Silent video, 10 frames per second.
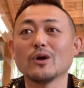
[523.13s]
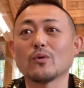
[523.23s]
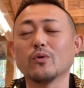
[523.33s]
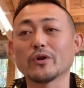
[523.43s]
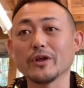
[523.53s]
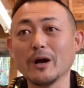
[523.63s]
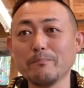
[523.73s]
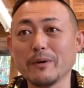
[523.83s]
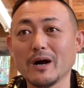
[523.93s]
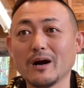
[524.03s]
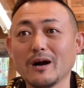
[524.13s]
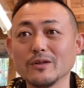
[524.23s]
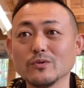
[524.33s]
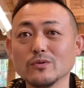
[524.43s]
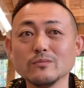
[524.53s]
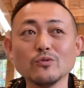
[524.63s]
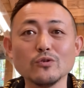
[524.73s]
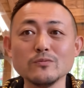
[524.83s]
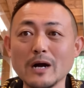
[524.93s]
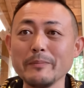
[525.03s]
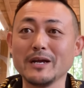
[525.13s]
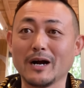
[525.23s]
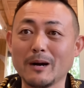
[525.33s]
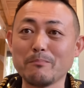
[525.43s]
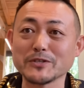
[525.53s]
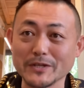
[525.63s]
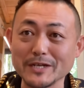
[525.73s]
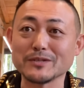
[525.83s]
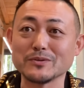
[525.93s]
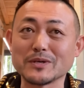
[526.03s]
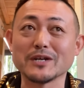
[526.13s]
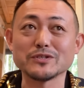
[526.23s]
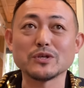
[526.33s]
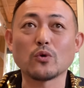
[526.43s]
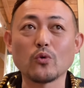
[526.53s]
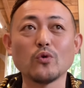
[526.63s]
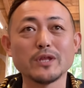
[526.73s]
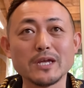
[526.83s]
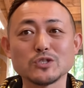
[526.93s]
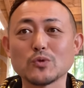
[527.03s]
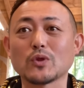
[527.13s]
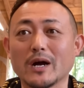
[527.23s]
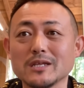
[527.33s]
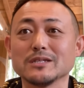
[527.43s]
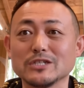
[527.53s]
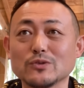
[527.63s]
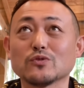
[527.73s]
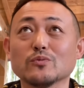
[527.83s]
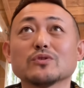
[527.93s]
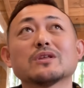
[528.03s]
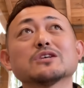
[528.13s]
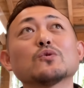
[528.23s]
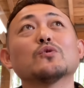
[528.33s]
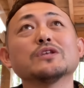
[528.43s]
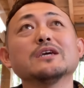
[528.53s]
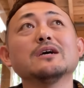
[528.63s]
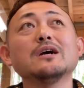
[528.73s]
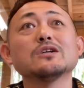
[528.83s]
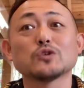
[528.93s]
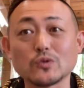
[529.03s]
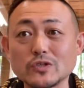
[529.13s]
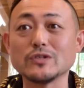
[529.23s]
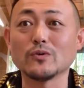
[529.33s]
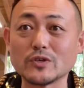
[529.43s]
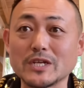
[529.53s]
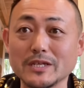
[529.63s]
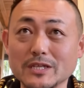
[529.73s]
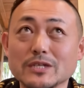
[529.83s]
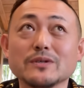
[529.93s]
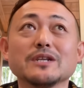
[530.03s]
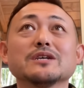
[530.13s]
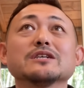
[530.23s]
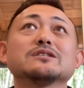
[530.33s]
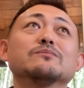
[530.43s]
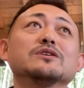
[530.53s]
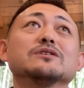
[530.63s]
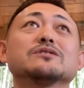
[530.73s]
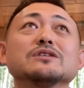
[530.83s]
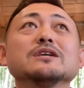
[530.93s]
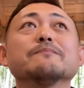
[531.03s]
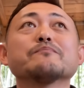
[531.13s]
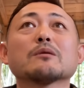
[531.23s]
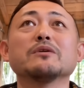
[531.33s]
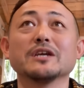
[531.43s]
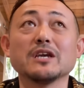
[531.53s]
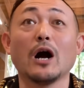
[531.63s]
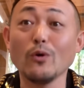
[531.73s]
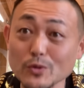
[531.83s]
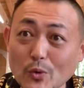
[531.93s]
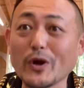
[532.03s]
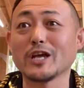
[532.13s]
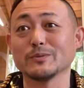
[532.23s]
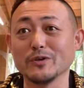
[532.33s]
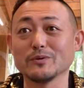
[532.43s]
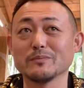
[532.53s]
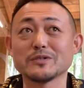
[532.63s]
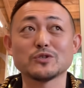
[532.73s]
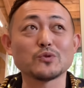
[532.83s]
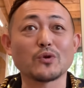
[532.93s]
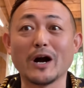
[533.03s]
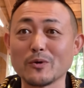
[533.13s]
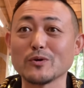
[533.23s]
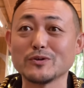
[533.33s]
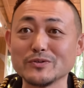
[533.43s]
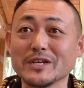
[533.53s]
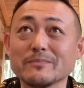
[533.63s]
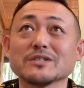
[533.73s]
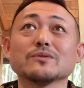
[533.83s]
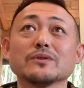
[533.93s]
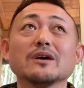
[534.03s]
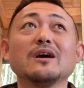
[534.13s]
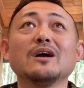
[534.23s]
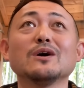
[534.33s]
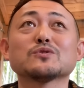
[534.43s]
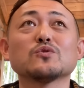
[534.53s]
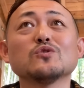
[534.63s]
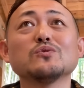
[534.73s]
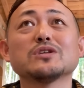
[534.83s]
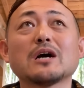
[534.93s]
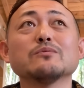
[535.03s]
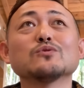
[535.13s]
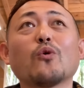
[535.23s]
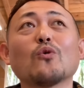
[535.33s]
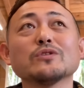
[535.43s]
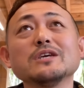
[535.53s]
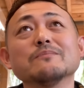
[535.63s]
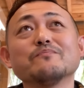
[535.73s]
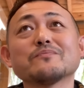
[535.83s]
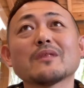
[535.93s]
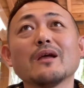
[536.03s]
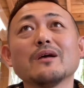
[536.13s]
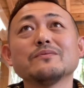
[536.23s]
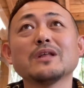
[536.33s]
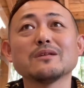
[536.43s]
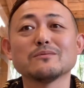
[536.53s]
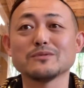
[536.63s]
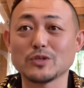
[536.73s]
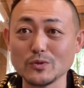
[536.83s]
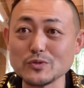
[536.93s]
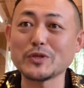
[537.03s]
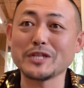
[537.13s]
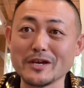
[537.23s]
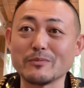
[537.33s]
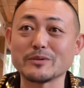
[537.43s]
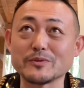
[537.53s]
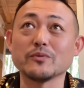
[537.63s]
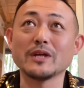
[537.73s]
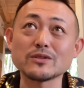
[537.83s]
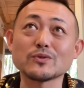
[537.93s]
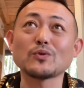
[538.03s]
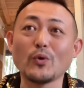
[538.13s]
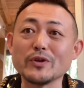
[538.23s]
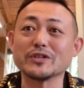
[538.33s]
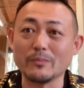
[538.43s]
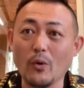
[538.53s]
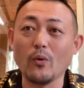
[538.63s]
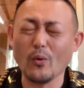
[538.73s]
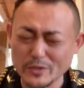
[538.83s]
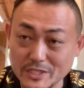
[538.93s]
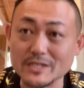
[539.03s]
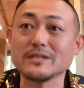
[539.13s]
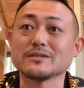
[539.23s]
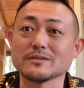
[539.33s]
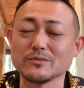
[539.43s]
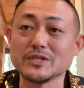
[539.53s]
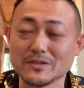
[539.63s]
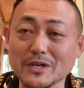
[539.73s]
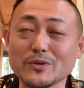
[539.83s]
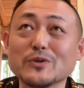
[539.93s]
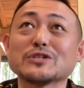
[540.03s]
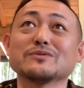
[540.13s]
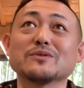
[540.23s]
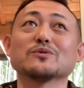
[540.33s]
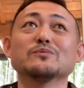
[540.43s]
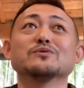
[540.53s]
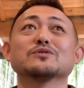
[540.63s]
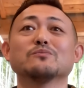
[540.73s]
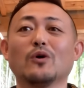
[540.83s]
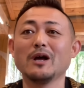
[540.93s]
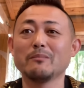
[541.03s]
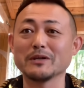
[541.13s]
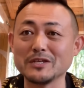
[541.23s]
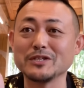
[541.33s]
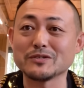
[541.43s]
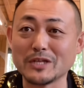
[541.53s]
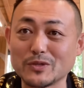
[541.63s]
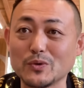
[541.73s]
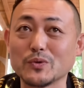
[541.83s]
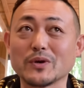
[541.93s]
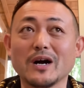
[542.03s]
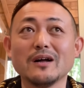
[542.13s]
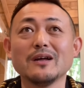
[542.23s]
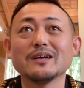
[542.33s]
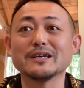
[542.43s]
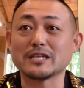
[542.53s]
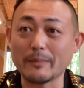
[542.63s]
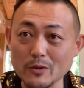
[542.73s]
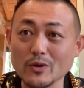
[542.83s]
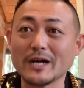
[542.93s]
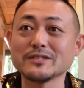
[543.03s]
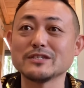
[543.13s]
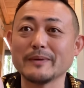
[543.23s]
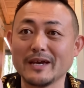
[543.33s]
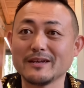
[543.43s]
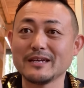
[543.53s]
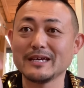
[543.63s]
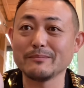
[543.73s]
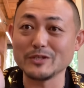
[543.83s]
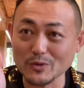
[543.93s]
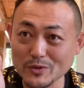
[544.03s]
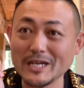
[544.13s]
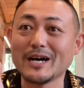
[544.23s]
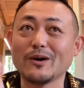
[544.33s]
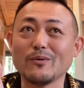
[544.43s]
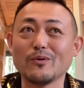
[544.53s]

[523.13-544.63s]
これやっぱあのもううまみが半端じゃないっていう感じでここでちょっとアレンジしようと思ったらそこにちょっとすりおろしたニンニク入れたりしてもいいですし、まあ、ネギ青唐辛子もいいと思いますちょっと韓国風になりますけどねその上で多分ここにな想像できないかもしれませんが納豆を入れても美味しいですこれ絶対に美味しくなると思うんですけどまあ、ニンニク納豆とかサバの缶詰、えー、味噌煮が、